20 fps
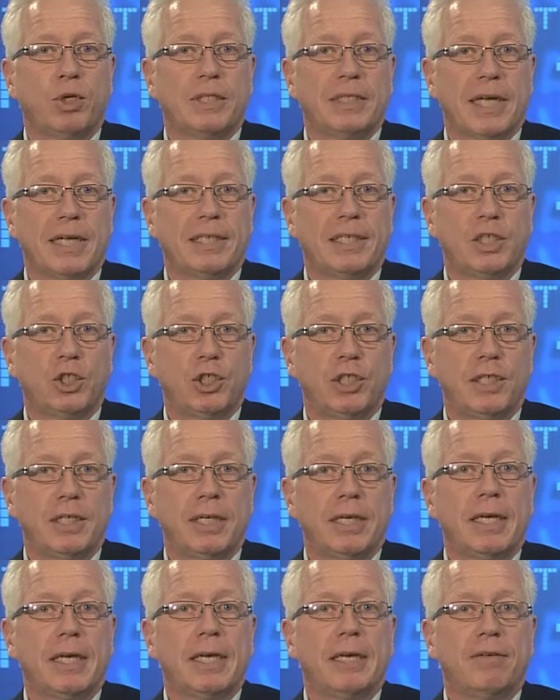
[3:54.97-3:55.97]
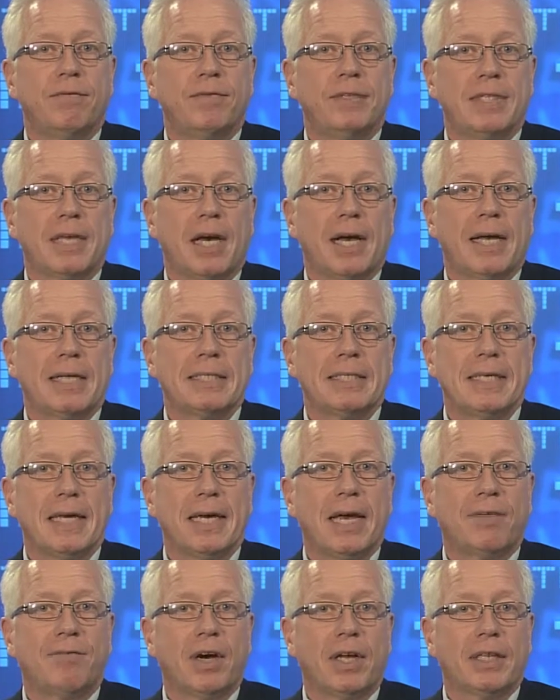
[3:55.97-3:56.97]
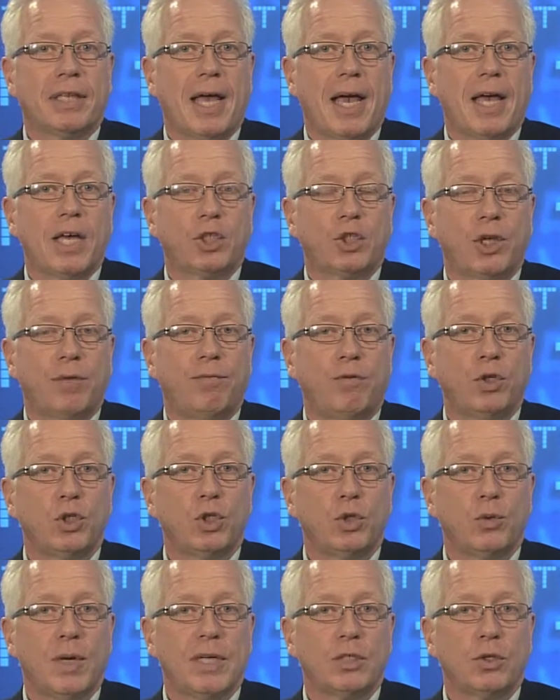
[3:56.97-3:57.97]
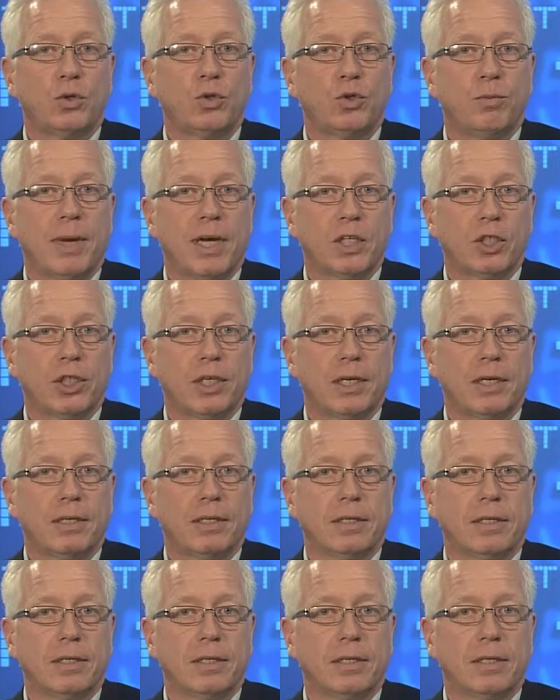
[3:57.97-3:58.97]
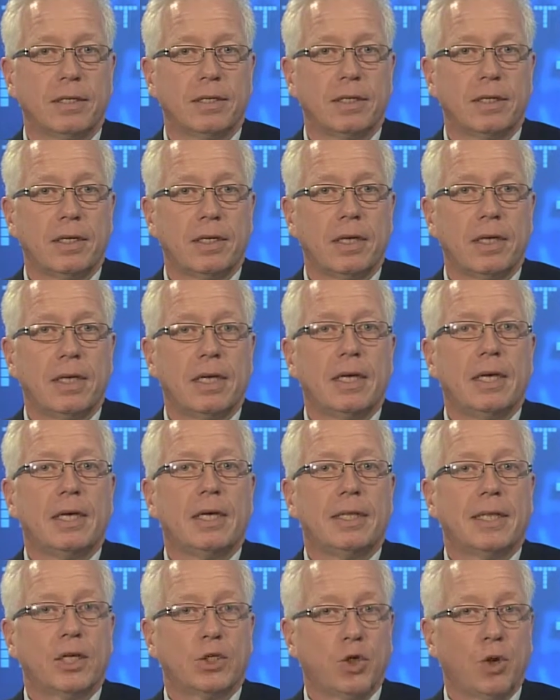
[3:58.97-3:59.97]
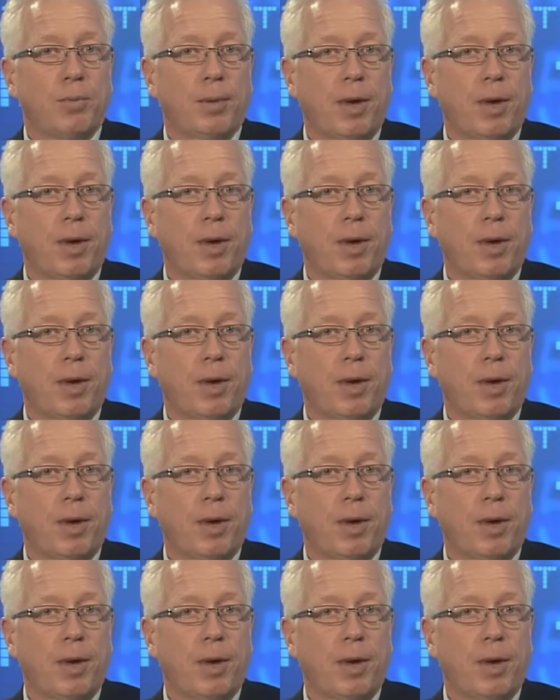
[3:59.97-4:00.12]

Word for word: de stratégies visant à tirer avantage des fluctuations du marché. Dans un